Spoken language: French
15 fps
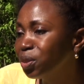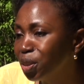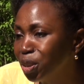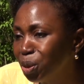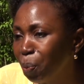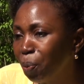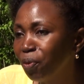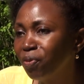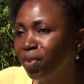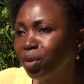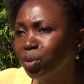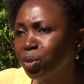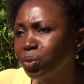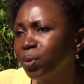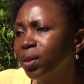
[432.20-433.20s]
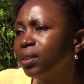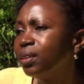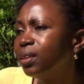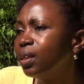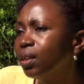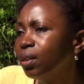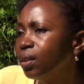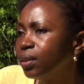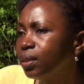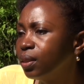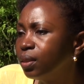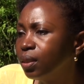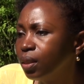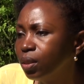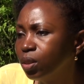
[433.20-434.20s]
ce que je pouvais lui souhaiter,
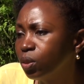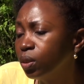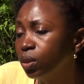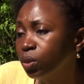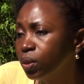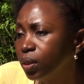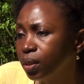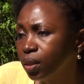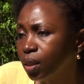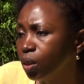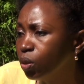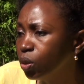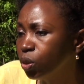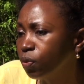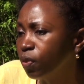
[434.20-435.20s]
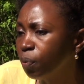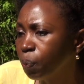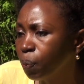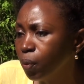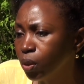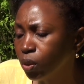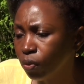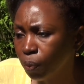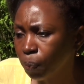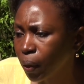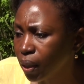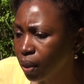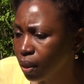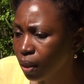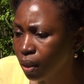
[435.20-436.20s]
c'était, je, disais, je, vais, je vais
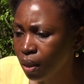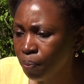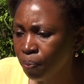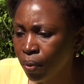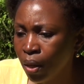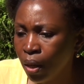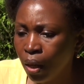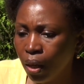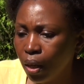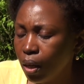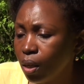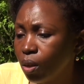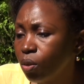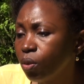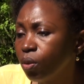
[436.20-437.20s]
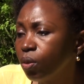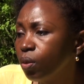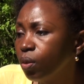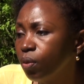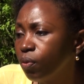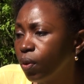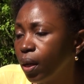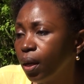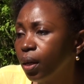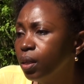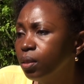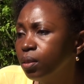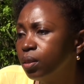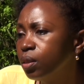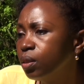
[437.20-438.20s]
prier. Et que voilà,
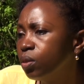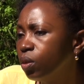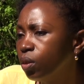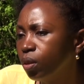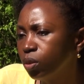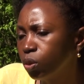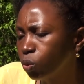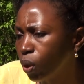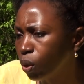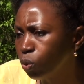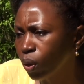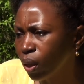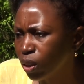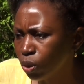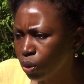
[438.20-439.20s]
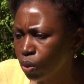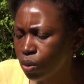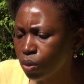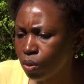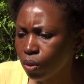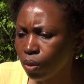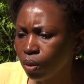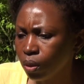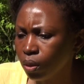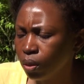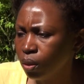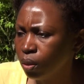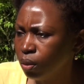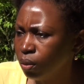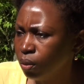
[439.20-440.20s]
il dit, sois courageuse,
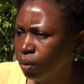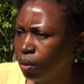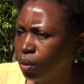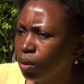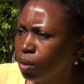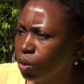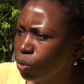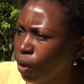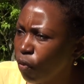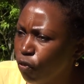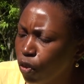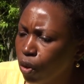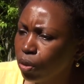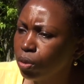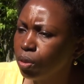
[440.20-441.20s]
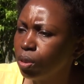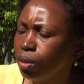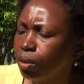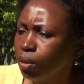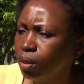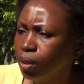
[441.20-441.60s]
sois forte